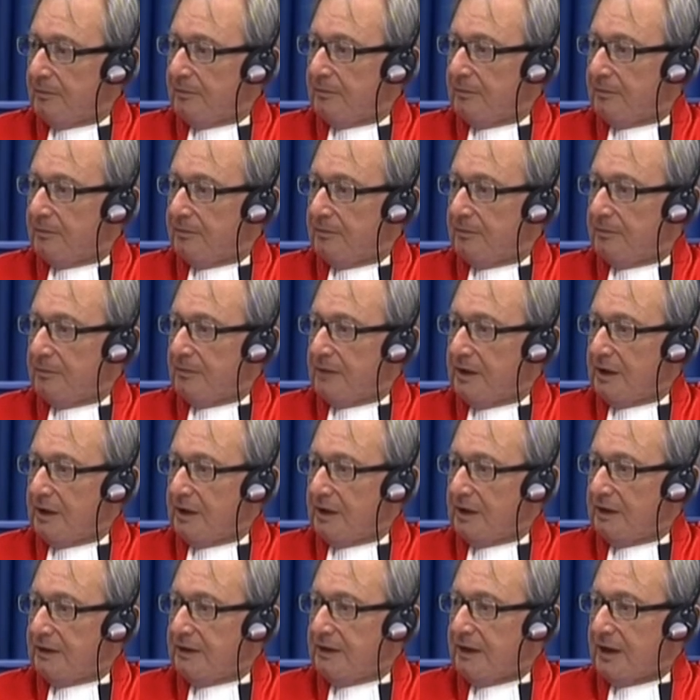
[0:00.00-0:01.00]
du statut
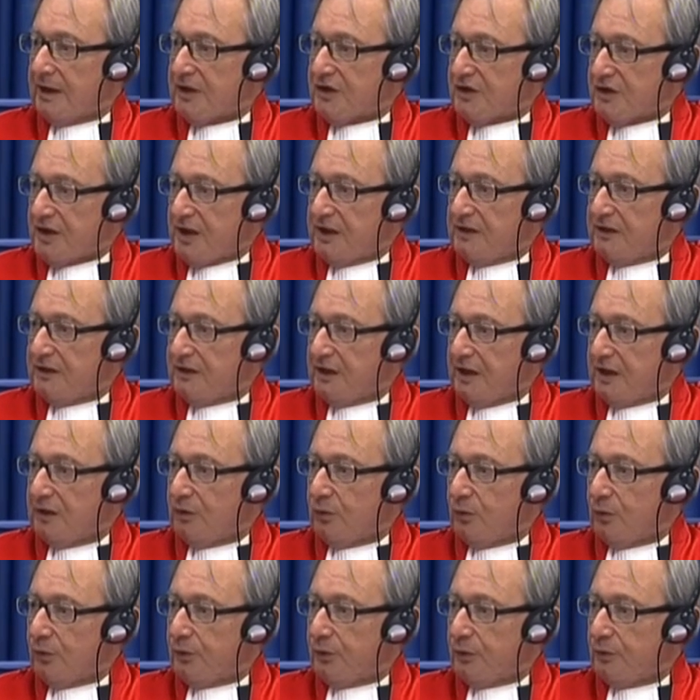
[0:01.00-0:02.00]
si vous aviez
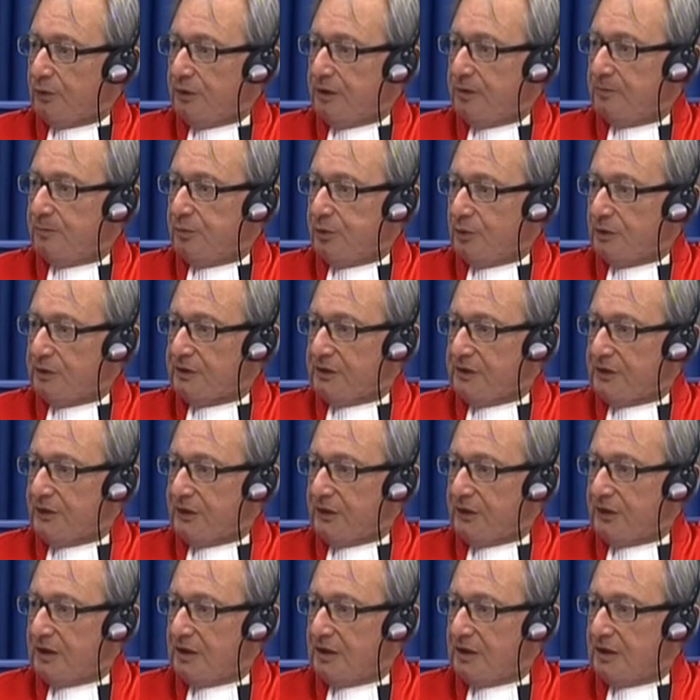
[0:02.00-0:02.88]
bien compris